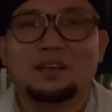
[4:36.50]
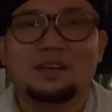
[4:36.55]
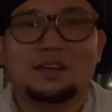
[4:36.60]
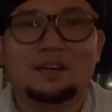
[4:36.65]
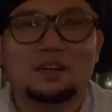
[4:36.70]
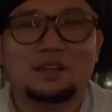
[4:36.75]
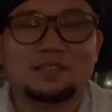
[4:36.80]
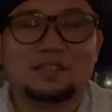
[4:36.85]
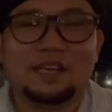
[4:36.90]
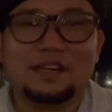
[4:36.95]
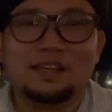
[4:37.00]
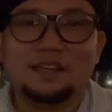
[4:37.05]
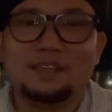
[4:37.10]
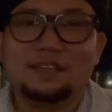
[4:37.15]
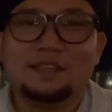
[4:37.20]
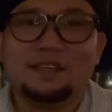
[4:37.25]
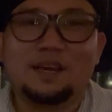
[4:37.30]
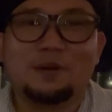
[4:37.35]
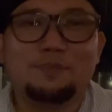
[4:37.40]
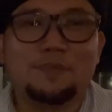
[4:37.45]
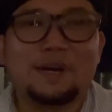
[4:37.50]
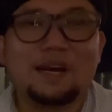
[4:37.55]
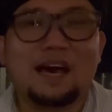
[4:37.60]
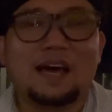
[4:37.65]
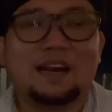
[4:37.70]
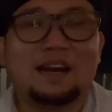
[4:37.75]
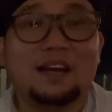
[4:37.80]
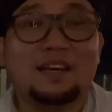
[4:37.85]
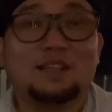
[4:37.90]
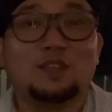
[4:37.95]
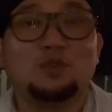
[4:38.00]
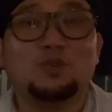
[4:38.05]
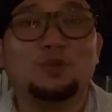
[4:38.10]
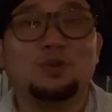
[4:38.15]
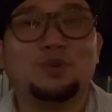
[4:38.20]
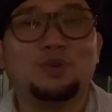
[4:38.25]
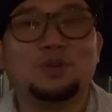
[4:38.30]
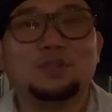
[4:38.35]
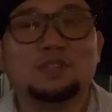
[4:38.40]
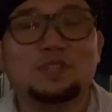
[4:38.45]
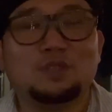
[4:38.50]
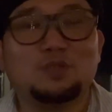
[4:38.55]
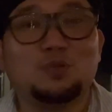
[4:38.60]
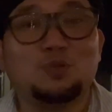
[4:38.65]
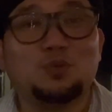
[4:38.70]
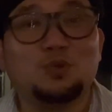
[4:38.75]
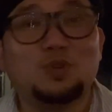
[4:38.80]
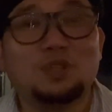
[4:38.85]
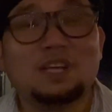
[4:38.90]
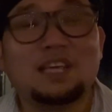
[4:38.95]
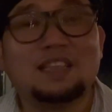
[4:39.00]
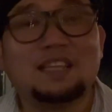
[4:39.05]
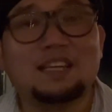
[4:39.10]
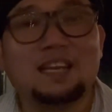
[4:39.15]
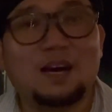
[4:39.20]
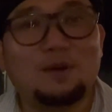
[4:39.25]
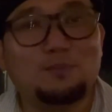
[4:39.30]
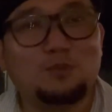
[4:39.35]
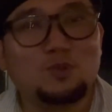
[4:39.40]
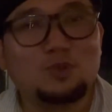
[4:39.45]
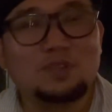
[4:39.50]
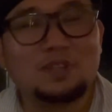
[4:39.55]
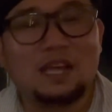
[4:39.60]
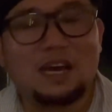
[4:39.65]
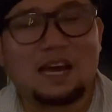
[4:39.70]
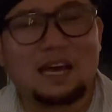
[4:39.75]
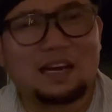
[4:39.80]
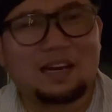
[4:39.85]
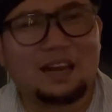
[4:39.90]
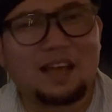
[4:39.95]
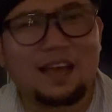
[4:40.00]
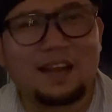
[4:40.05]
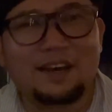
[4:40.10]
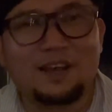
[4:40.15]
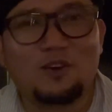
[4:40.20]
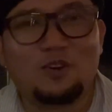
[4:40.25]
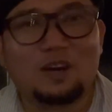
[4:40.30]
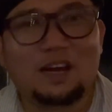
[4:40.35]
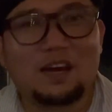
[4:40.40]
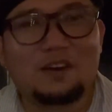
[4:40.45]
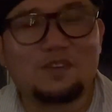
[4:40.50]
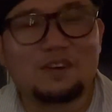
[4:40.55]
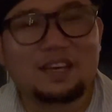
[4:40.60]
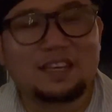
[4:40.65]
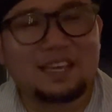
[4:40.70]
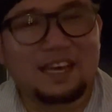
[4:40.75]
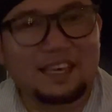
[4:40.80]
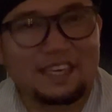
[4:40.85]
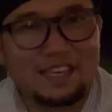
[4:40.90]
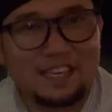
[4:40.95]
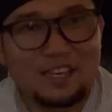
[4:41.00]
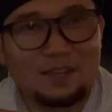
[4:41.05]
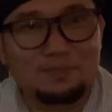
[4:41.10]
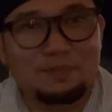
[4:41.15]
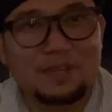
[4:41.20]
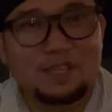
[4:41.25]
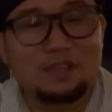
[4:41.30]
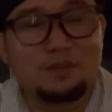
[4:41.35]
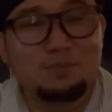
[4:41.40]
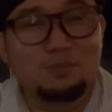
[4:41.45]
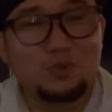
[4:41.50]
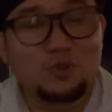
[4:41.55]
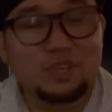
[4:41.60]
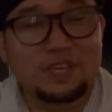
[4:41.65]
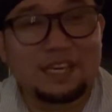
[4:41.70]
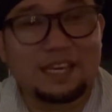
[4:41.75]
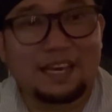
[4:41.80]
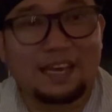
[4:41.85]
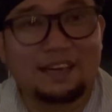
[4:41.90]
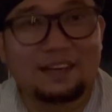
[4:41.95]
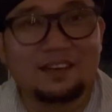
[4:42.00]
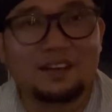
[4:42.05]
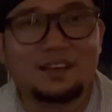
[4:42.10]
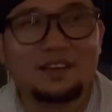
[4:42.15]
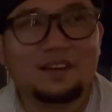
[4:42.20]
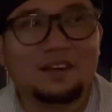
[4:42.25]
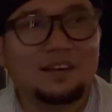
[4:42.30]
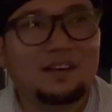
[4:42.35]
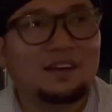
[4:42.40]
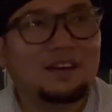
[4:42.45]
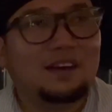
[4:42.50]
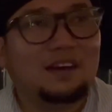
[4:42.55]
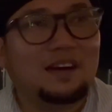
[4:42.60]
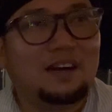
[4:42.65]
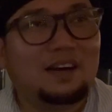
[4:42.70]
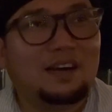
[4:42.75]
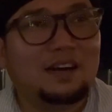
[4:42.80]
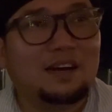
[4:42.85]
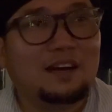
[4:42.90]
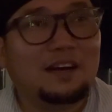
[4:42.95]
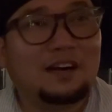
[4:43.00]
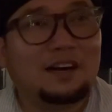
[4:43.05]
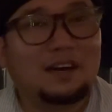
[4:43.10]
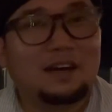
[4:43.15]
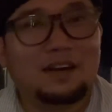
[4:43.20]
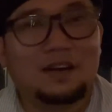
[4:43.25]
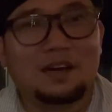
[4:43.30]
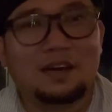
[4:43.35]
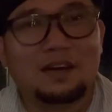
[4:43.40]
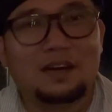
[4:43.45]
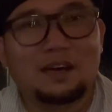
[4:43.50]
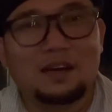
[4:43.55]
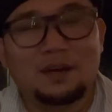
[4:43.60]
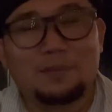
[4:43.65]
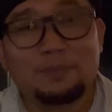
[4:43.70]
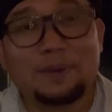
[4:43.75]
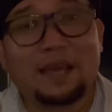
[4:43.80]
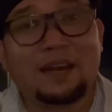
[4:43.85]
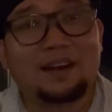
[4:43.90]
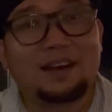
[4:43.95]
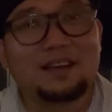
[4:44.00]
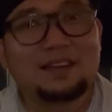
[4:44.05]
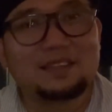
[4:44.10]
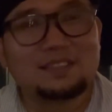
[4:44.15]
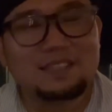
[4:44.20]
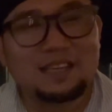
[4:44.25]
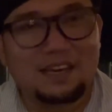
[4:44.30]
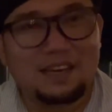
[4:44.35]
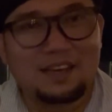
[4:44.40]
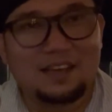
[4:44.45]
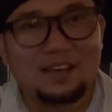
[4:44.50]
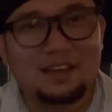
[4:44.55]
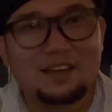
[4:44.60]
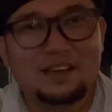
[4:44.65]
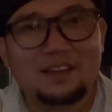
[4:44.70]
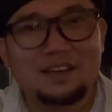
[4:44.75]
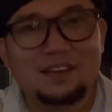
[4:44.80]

uh, jadi kebenaran itu sesungguhnya tidak mutlak karena ada orang-orang yang ingin menyembunyikan uh, mereknya